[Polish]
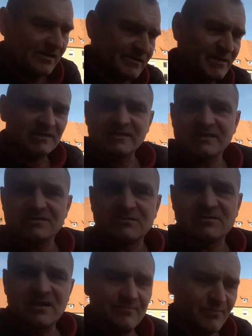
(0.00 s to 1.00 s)
ja teraz do
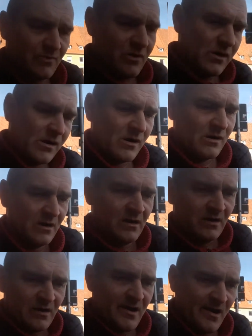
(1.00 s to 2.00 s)
sklepu
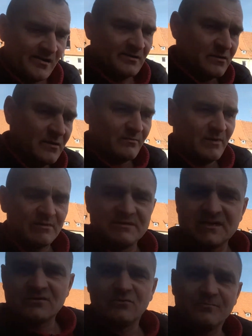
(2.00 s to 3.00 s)
małe
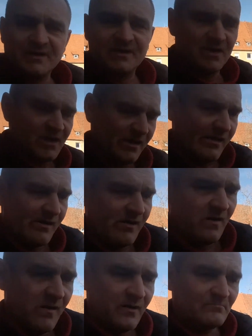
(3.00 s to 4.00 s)
zakupy
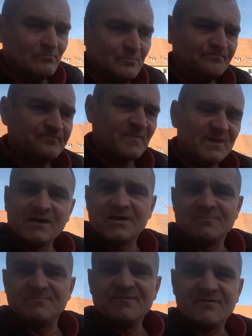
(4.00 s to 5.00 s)

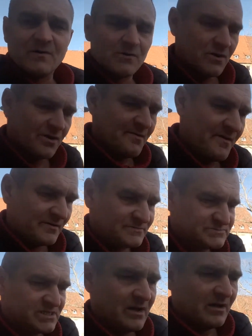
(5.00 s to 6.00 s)
jakieś piwko
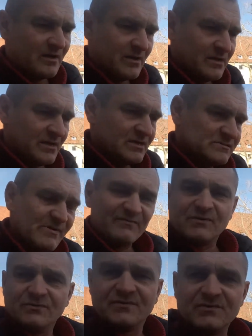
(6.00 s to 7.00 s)

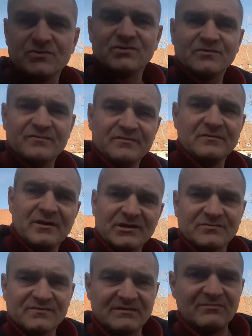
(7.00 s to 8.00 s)
składniki już y,
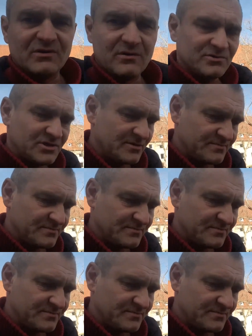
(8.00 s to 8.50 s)
leżą w samochodzie,